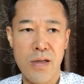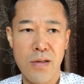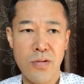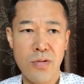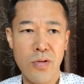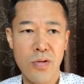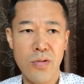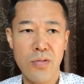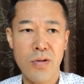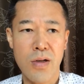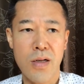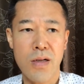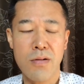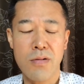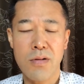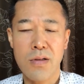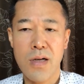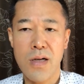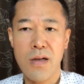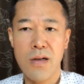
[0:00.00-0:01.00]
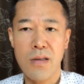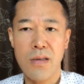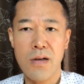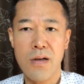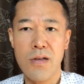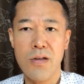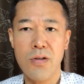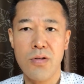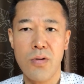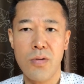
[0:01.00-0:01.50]
そういうお金の使い方
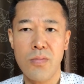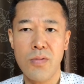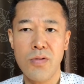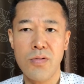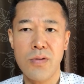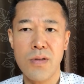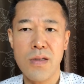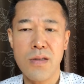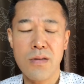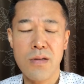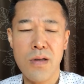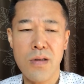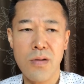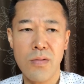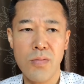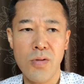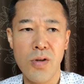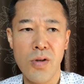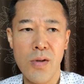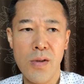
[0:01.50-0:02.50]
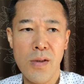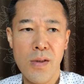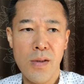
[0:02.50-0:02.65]
はいいと思うんですけども